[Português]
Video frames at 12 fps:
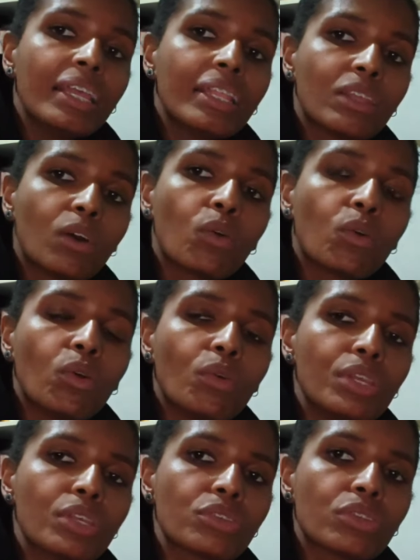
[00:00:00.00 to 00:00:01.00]
Então,
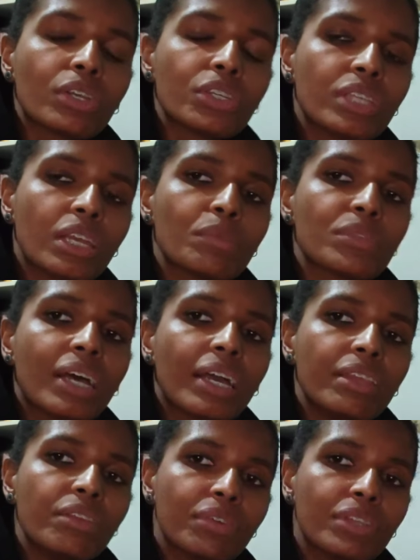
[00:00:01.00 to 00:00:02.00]
com isso, nós temos a
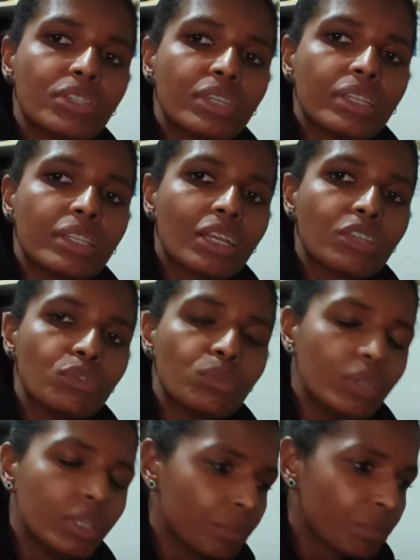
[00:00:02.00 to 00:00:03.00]
rifa de, da
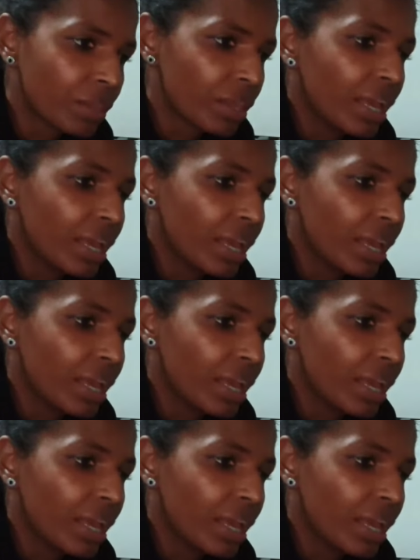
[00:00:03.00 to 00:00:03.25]
Julie.